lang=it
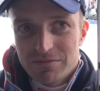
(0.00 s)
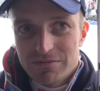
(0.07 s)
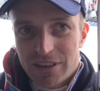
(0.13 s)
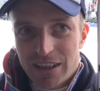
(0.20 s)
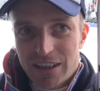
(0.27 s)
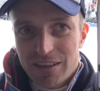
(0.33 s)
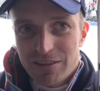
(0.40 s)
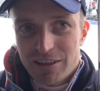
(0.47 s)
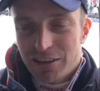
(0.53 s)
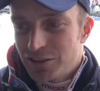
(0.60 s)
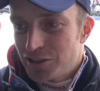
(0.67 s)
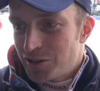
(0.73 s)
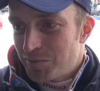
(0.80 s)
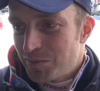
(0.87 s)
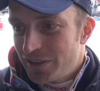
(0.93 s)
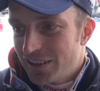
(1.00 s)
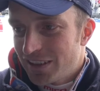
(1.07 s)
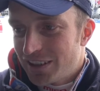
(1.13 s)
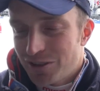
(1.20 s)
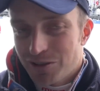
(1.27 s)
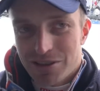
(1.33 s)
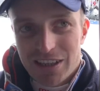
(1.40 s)
arriva una disciplina che
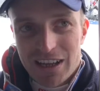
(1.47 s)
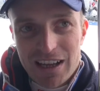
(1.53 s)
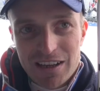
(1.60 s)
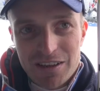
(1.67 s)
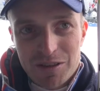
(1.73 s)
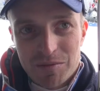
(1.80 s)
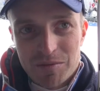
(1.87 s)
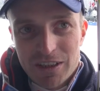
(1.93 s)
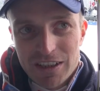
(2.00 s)
è lo slalom